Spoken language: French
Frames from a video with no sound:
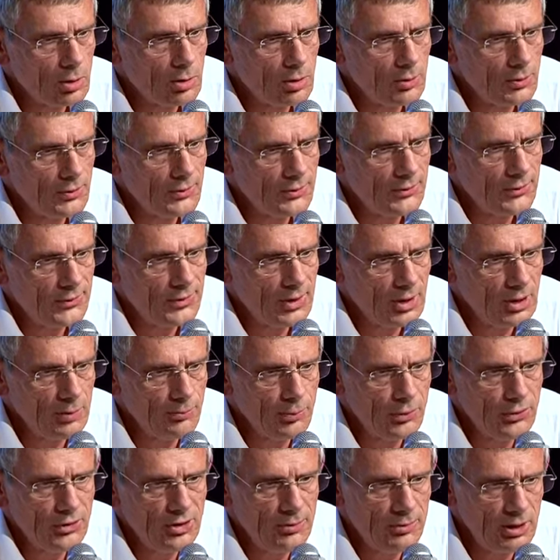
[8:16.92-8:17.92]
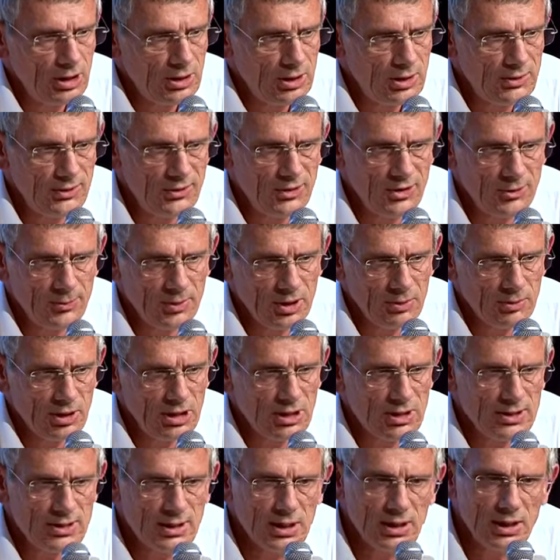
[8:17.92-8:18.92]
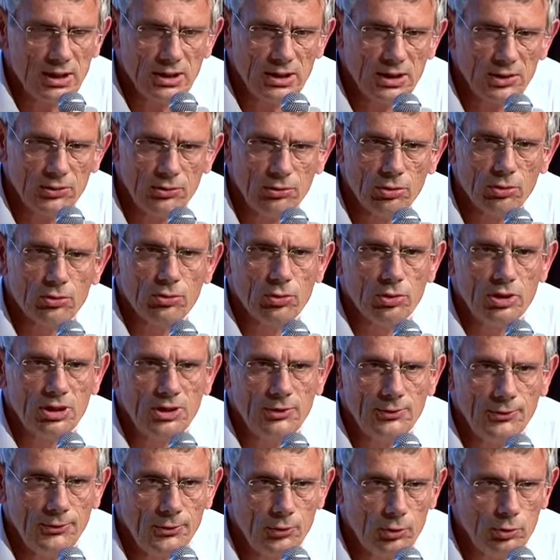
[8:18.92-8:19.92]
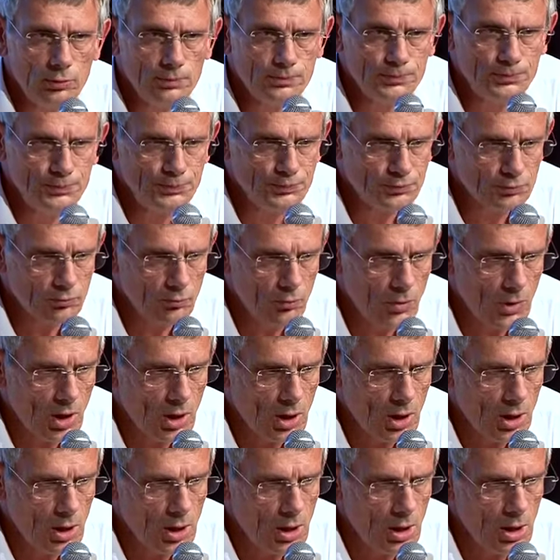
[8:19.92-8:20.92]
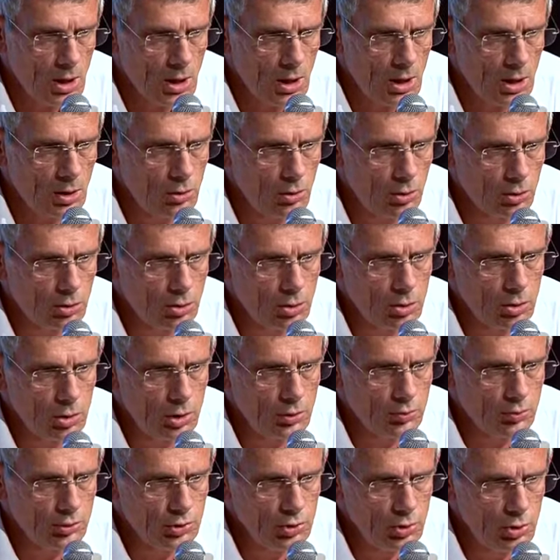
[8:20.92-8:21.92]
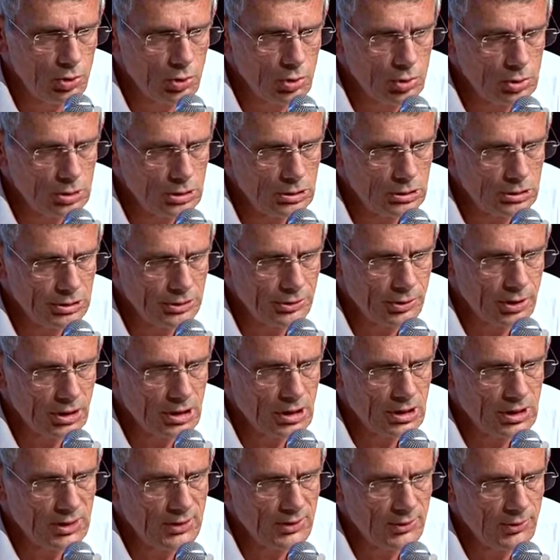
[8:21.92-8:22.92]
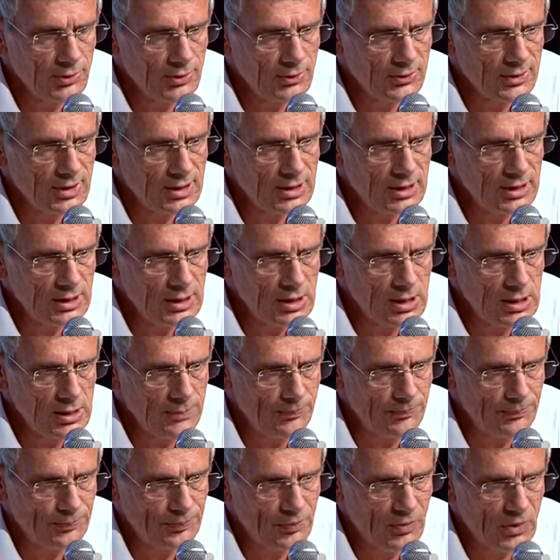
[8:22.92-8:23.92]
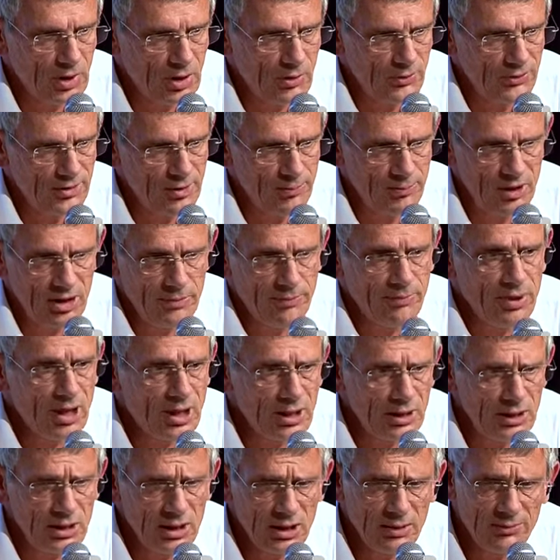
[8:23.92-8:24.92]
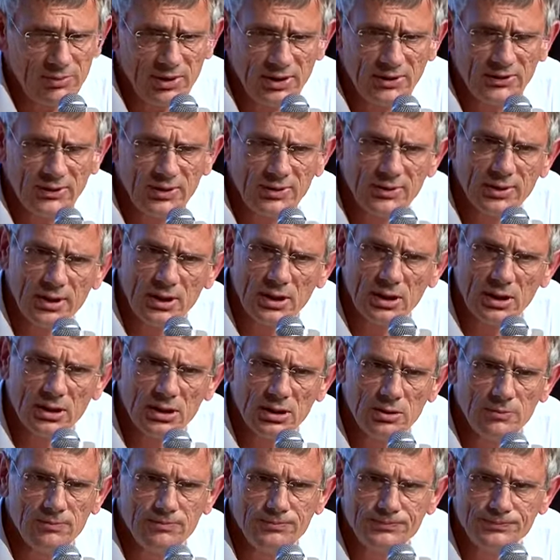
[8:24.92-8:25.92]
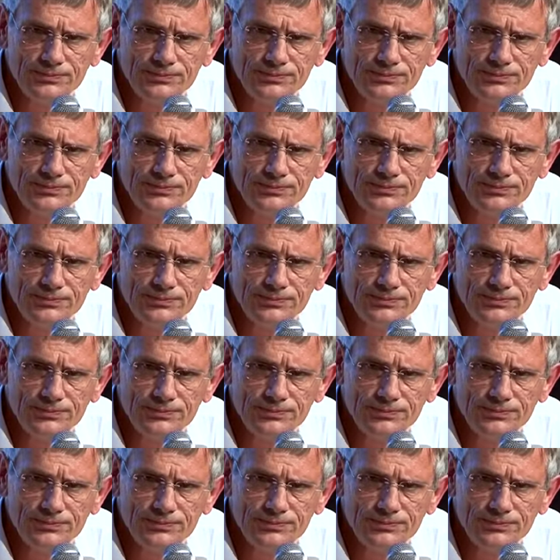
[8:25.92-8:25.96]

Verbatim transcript: c'est les possibilités de s'exprimer des salariés sur ce qu'ils font. Et donc notre boulot d'organisation syndicale, n'est pas de parler à la place des salariés,